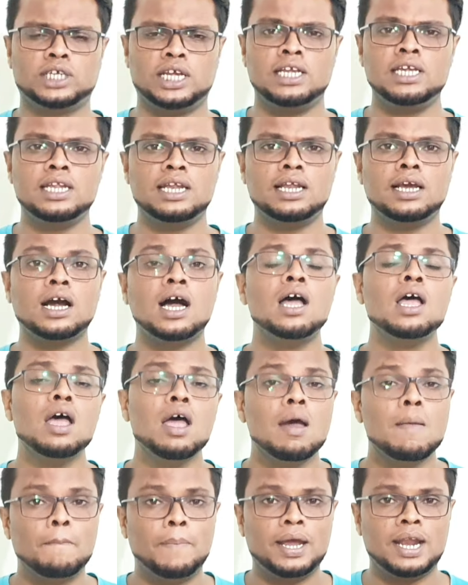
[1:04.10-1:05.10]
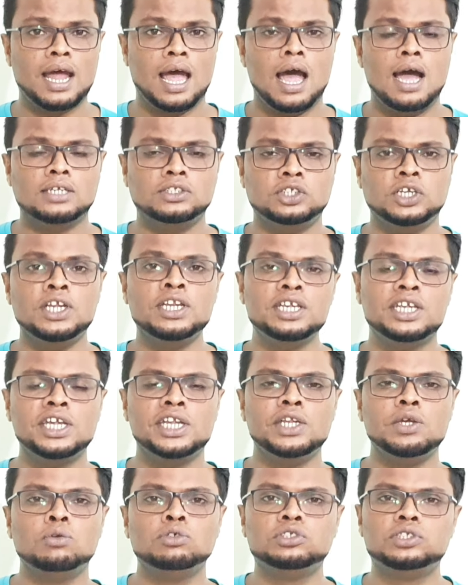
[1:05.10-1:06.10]
सही नहीं लगा पर आज इनकी
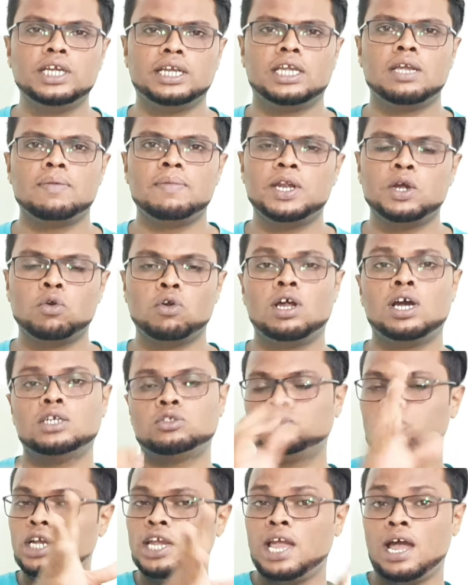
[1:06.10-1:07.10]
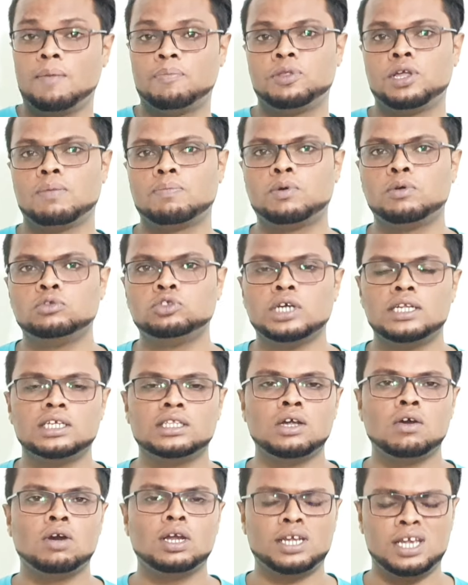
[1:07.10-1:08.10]
न्यूज़ देख के मेरे को लगा सोचा ये आप तक पहुंचा
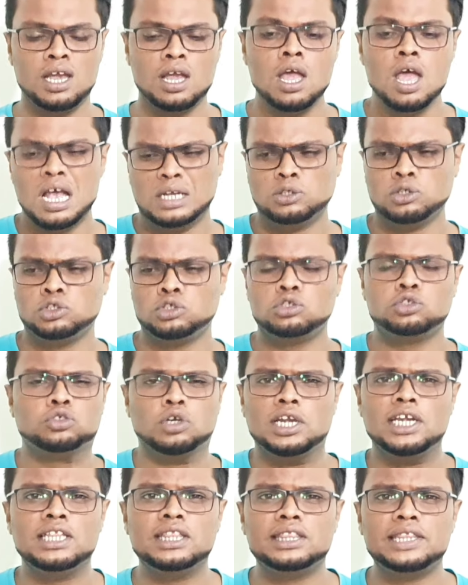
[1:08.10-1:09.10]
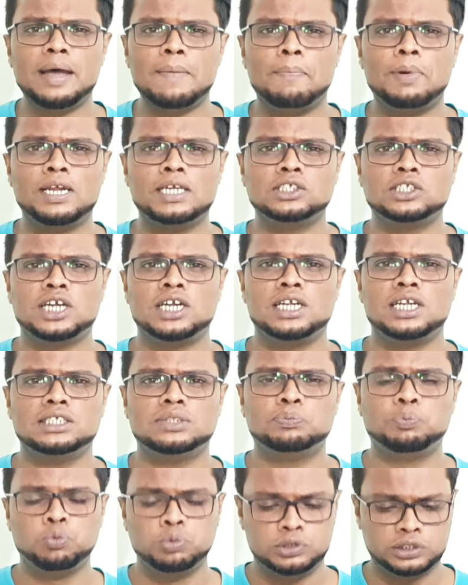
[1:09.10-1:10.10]
देता हूँ करके सोचो दोस्तों इतना परेशान है
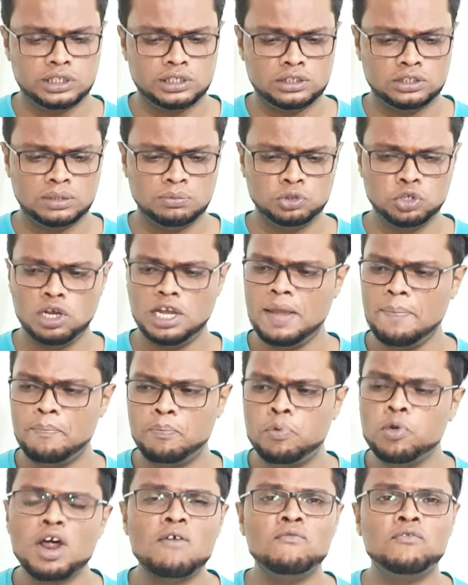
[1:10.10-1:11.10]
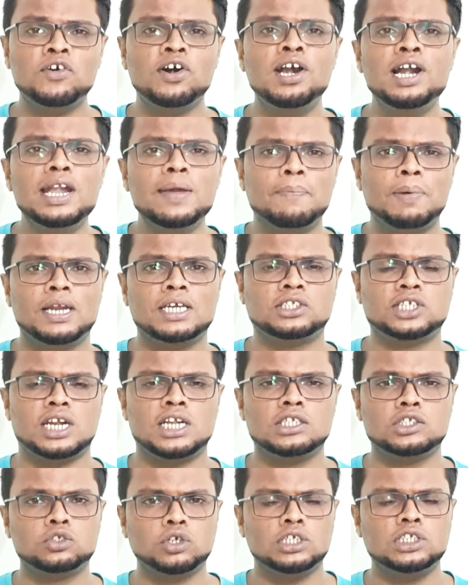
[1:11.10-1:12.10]
समझो एक पूरा वर्ल्ड परेशान है
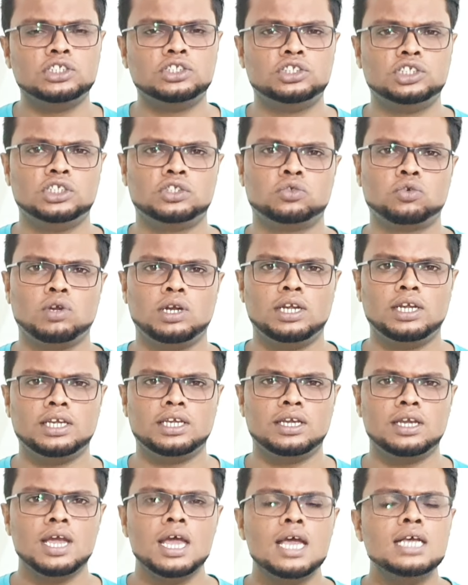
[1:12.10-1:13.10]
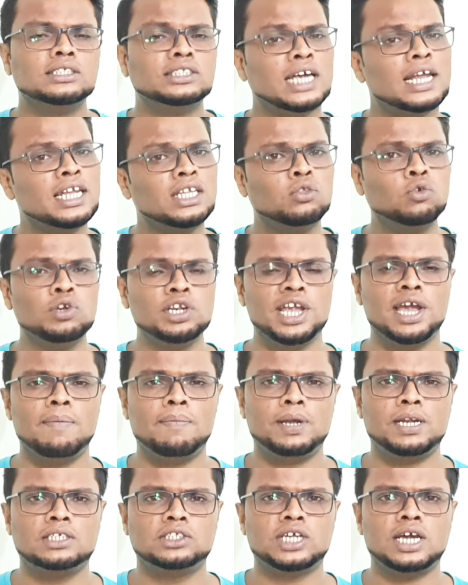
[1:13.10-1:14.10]
दोस्तों इस चीज़ को लेकर सारी दुनिया
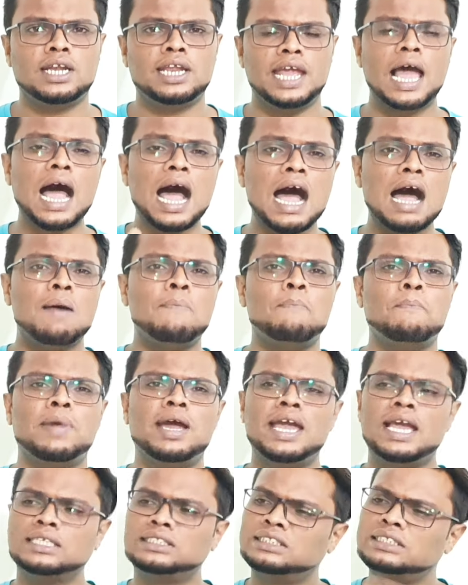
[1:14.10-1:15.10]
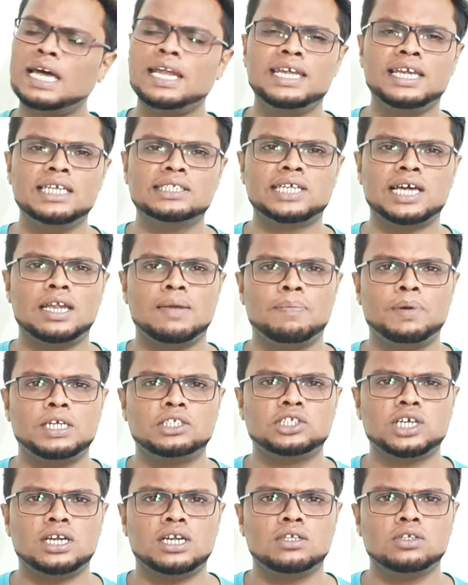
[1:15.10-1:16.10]
परेशान है आप मैं सारे के सारे सारे
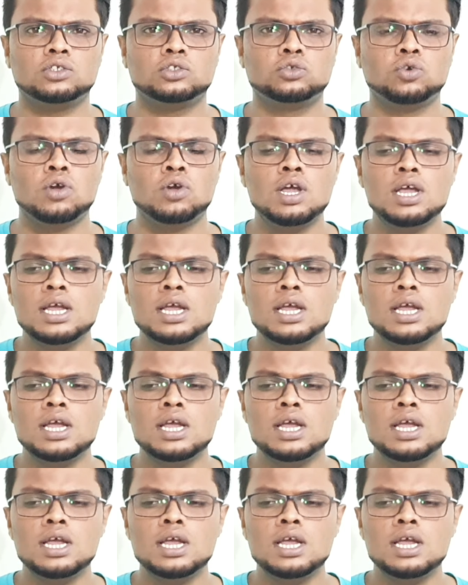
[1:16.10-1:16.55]
परेशान हैं दोस्तों